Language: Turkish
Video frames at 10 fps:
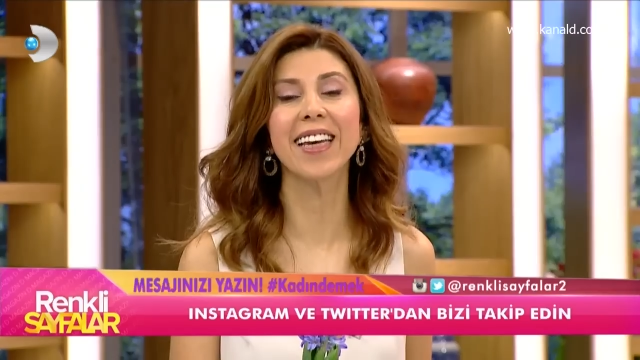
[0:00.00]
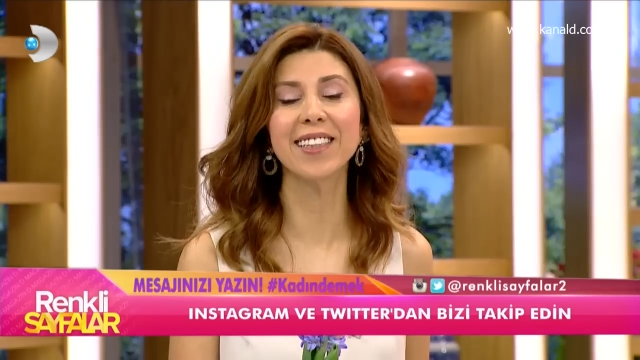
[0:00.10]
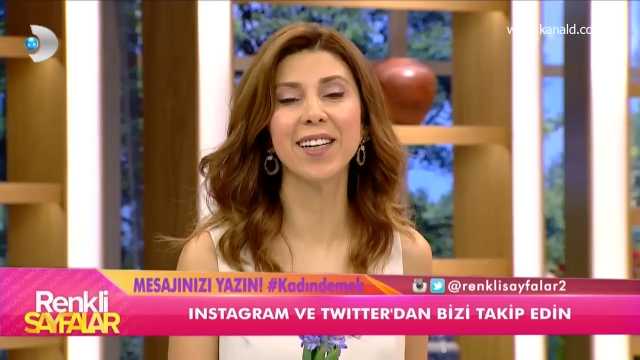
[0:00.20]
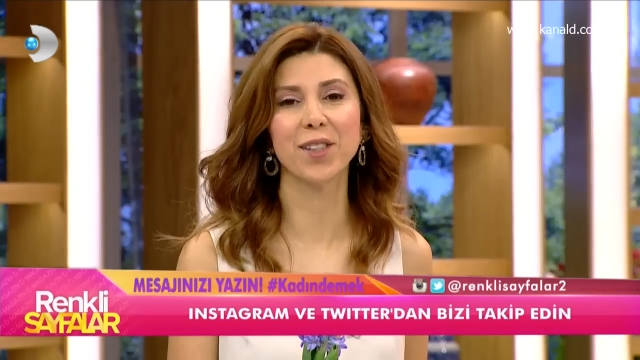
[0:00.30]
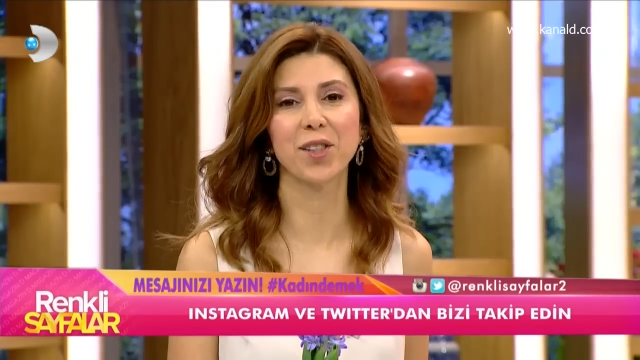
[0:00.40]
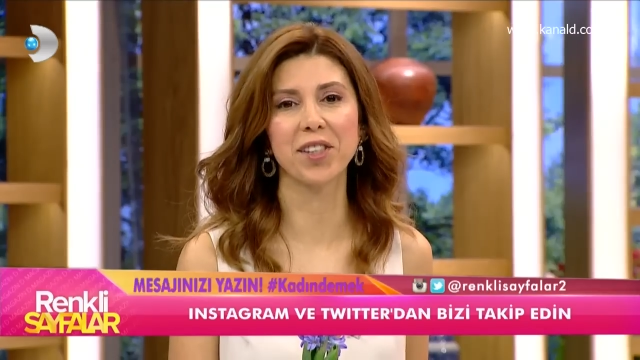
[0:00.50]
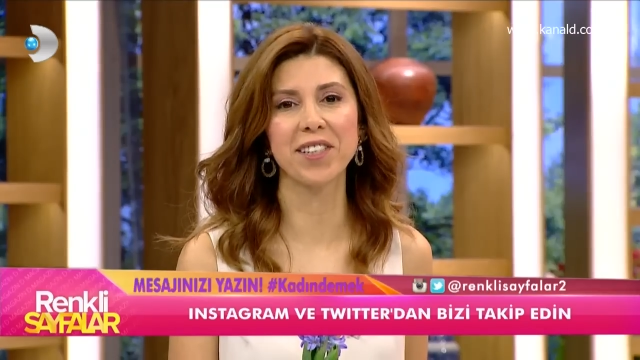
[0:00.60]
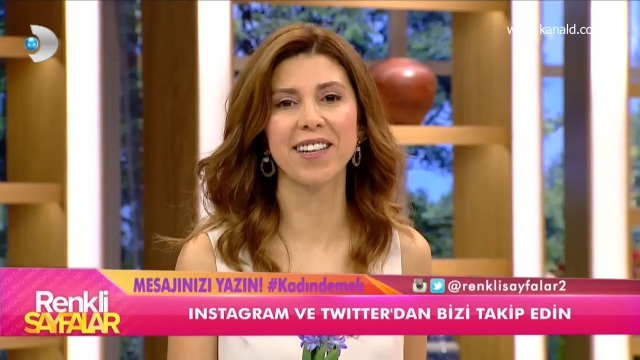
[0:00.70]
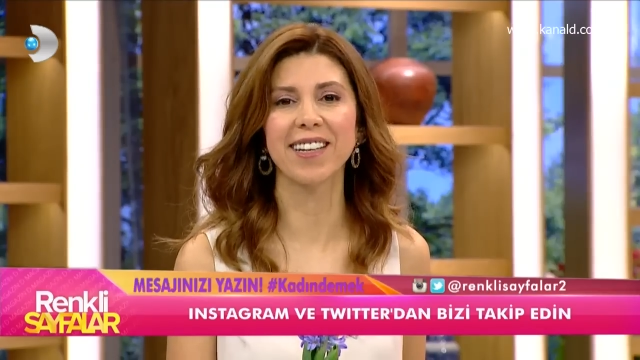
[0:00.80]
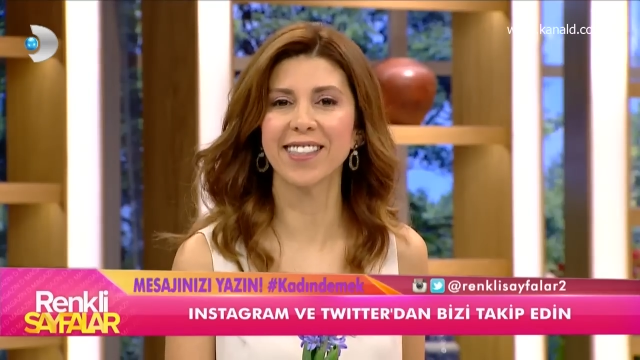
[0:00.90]
yeni
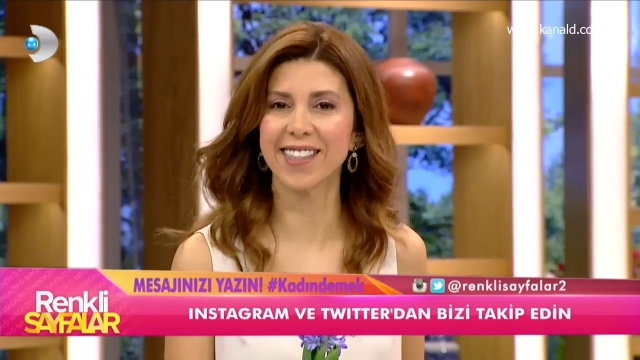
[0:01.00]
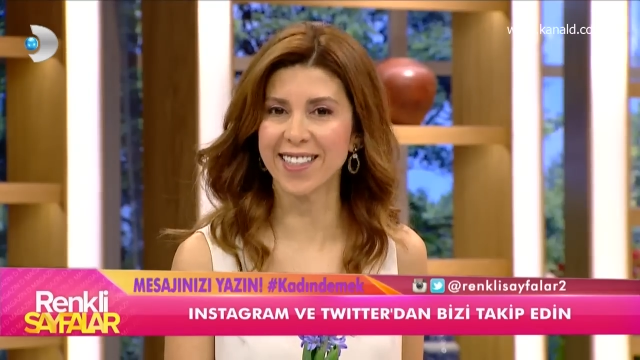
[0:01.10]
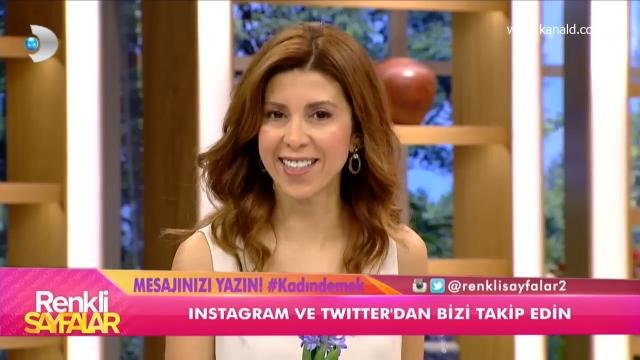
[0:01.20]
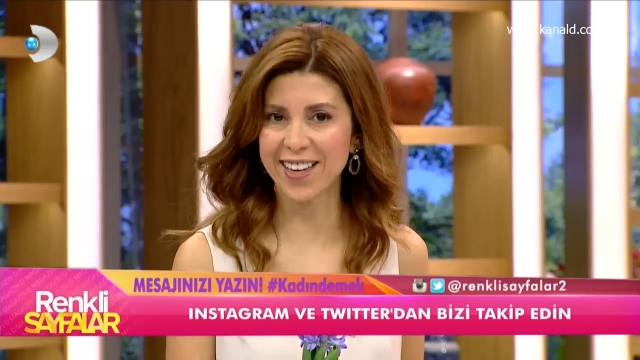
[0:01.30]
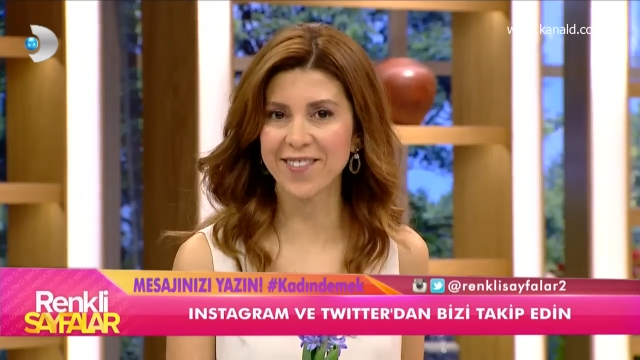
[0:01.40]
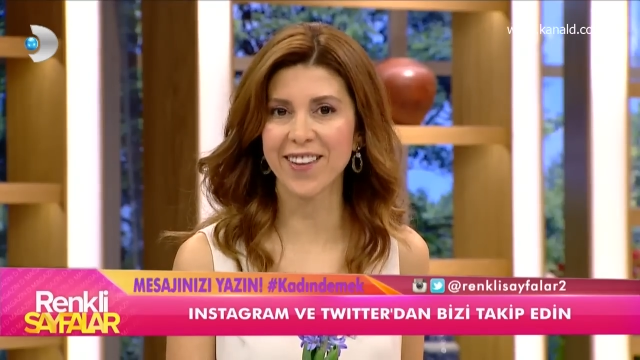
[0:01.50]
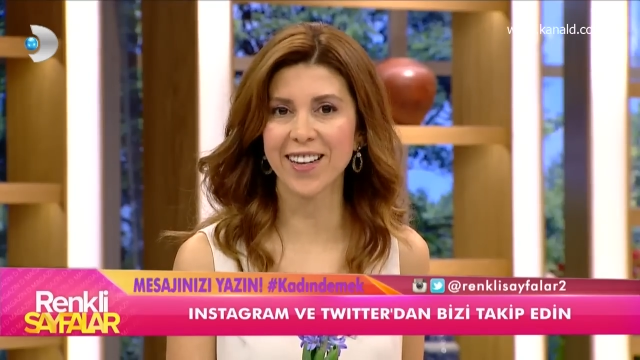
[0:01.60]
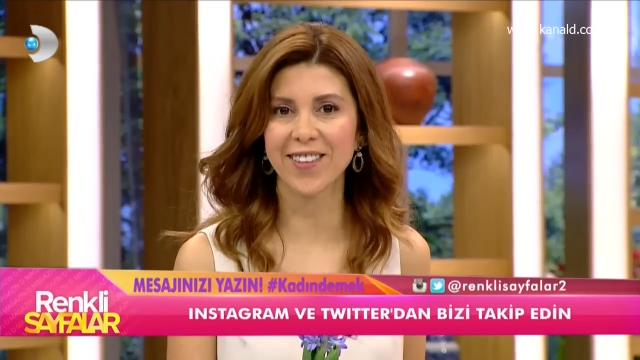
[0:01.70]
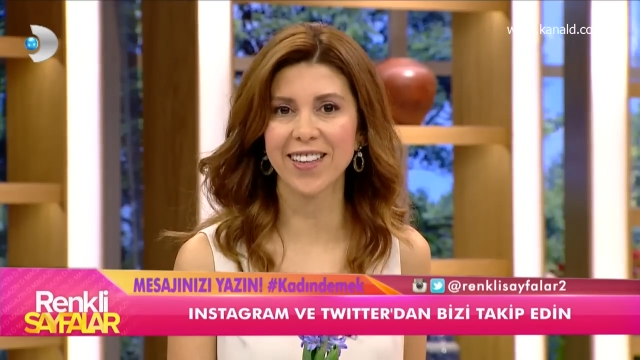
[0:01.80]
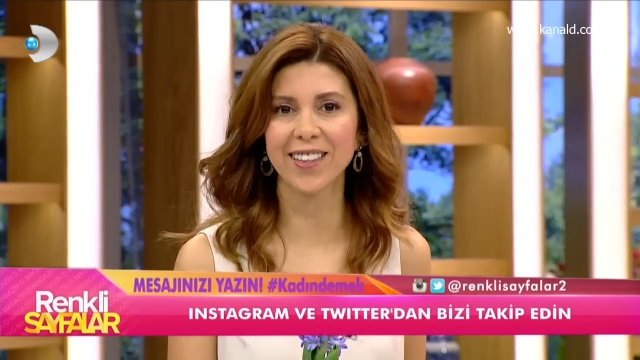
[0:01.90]
aşkı Aslı
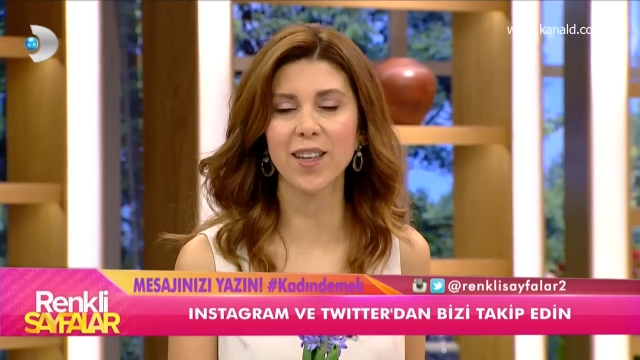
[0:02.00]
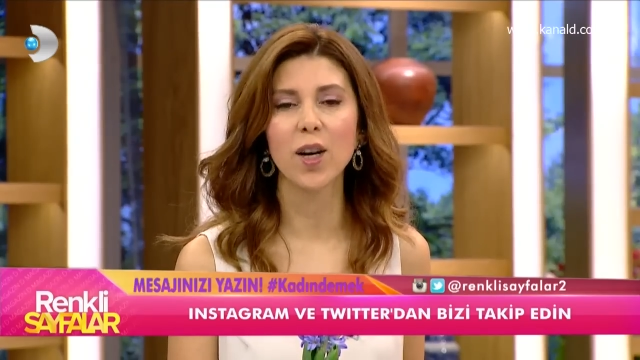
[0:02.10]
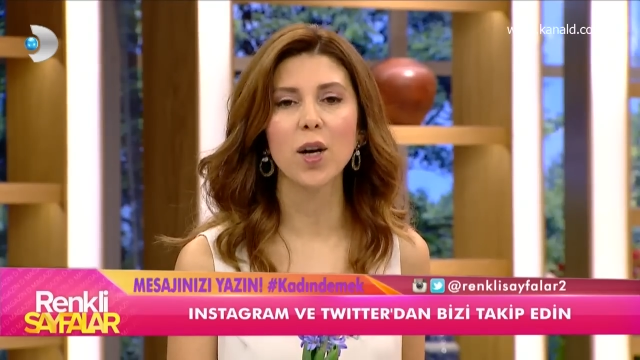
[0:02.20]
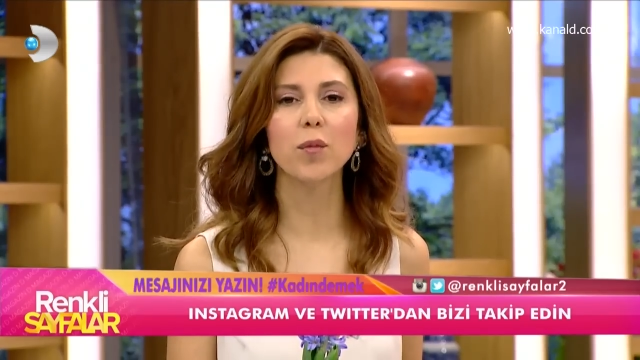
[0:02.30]
Enver vardı.